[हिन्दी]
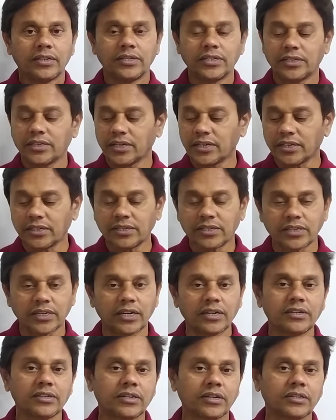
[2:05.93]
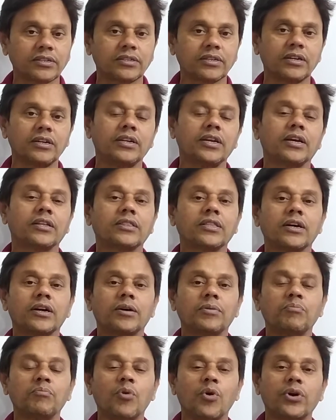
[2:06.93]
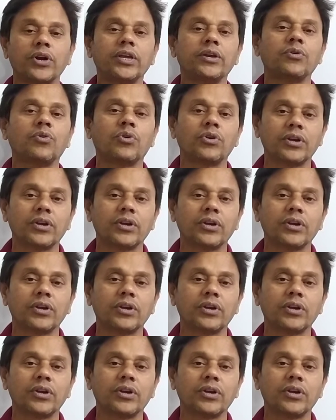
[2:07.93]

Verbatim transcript: जैसे कि सेल स्ट्रक्चर लिया था बॉडी